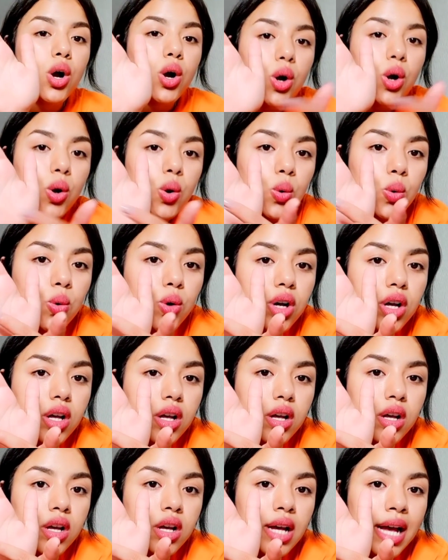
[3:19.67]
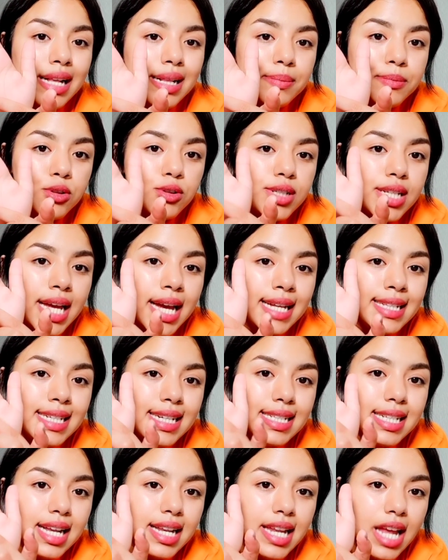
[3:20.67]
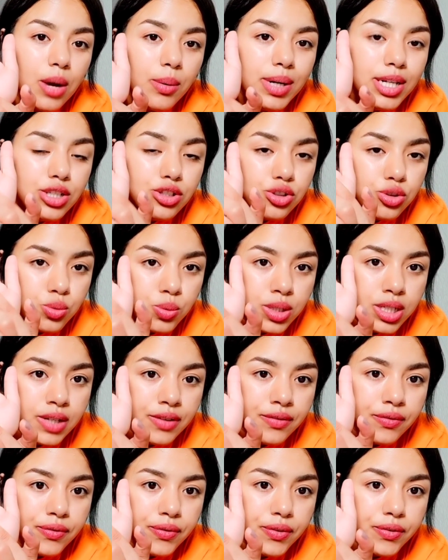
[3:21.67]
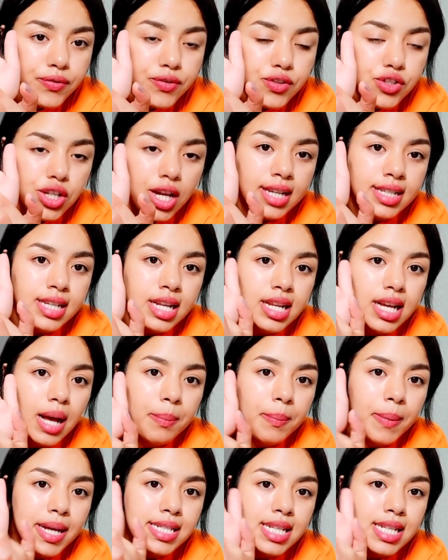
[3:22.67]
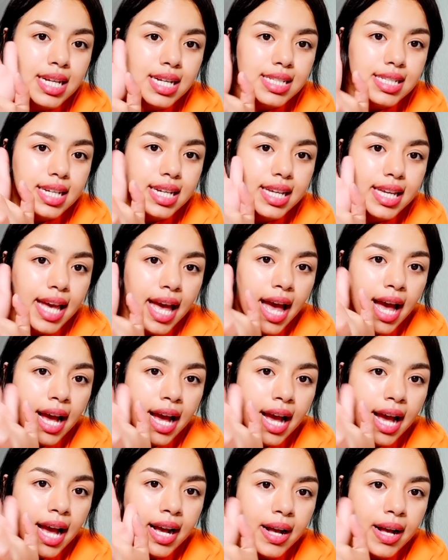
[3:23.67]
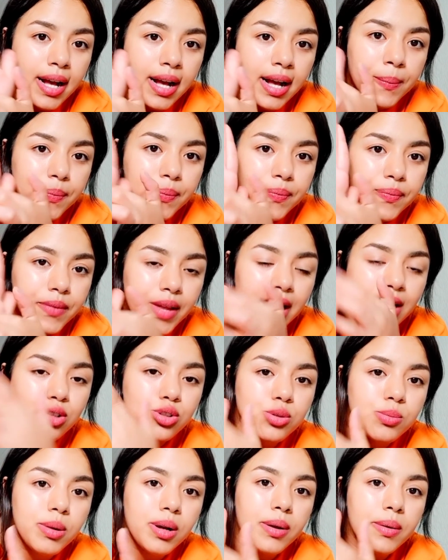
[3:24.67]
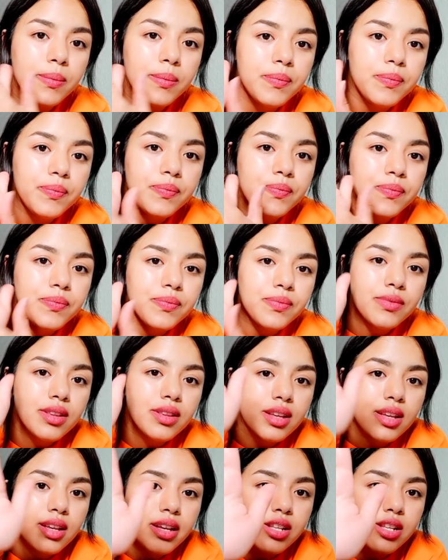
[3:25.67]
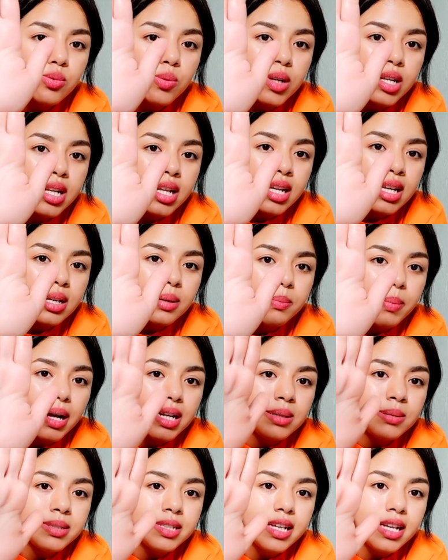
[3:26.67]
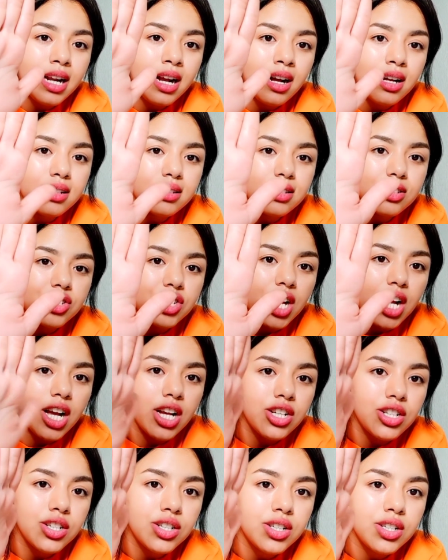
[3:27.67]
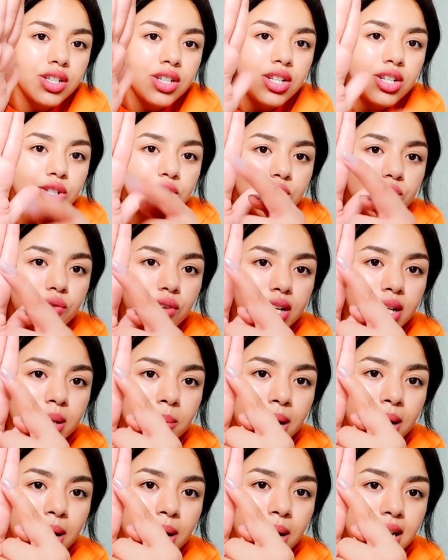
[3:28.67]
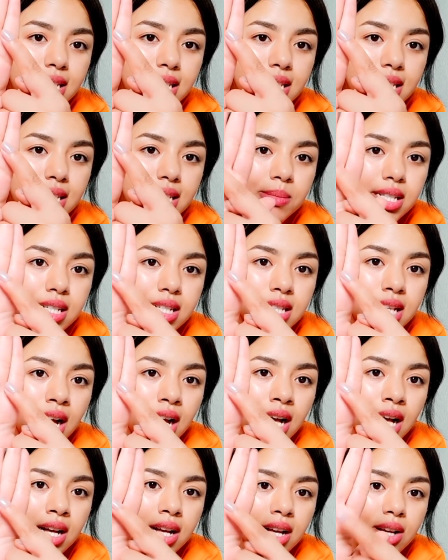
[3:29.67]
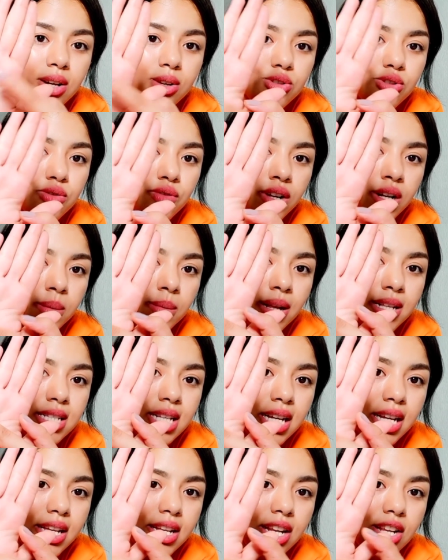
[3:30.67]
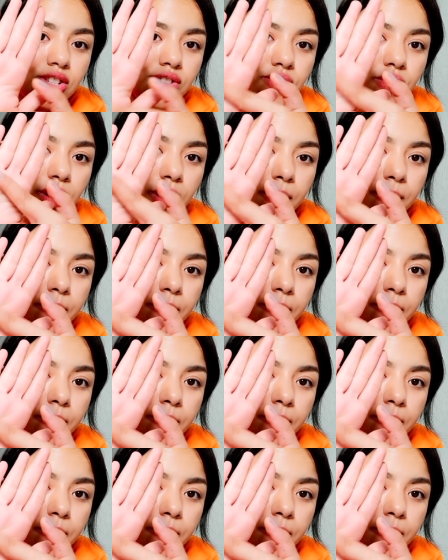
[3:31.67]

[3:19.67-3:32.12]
وهاد البيضيه هادي كتخليها واحد شويه في الشعر ديالك ابخي سا كتحكيها هكا هانتو كتولي بحال ما دايره حتى شي حاجه شوفوا هاد البلاصه كي مزيته شوفوا هاد البلاصه كي ناشفه